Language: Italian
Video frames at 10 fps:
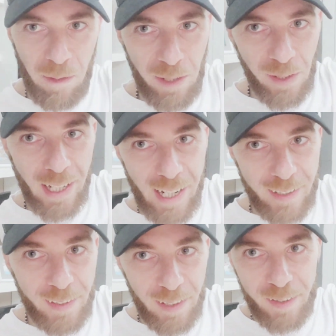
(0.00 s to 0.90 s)
però
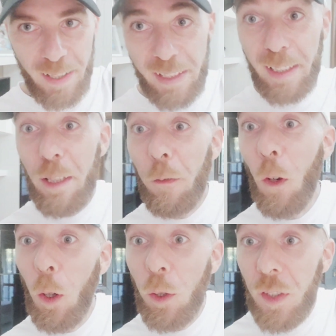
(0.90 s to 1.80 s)
ragazzi, se siete
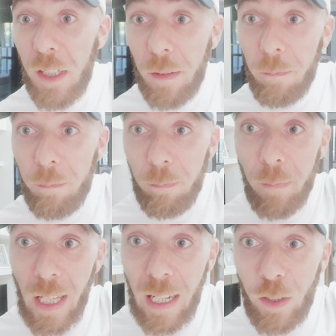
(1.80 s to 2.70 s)
tifosi
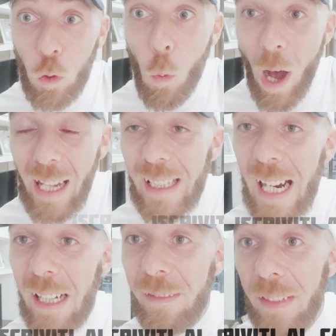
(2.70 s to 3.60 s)
della
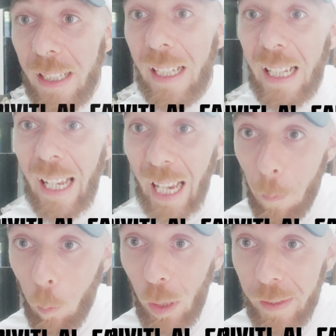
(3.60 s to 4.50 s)
squadra
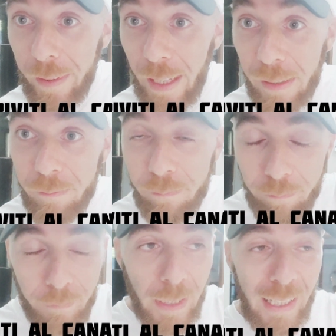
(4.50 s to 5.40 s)
capolista,
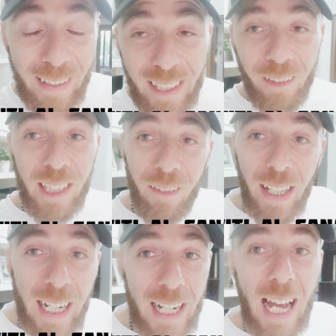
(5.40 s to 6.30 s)
iscrivetevi
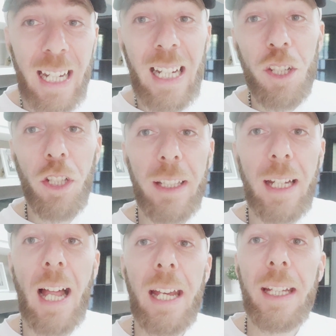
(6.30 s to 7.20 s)
al canale e lasciate
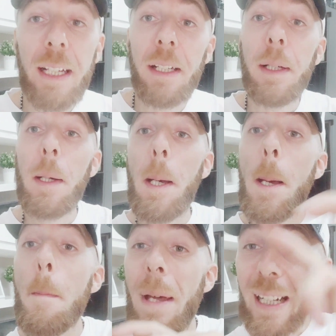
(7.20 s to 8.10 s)
il like.
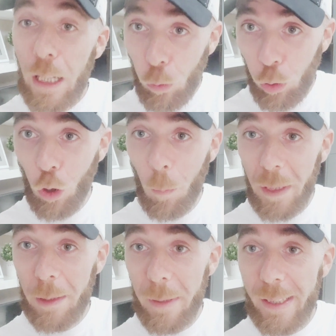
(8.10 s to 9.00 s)
Perché è tutto
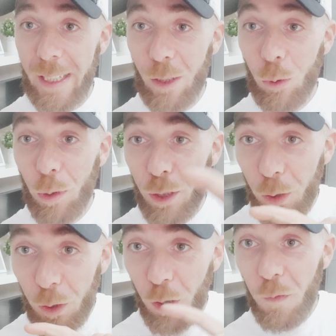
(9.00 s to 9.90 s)
completamente
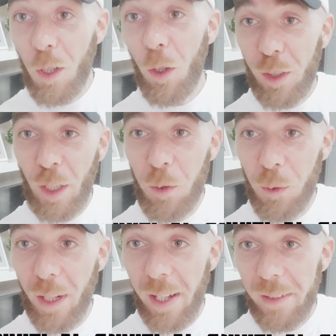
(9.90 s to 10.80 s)
gratuito, non vi costa nulla.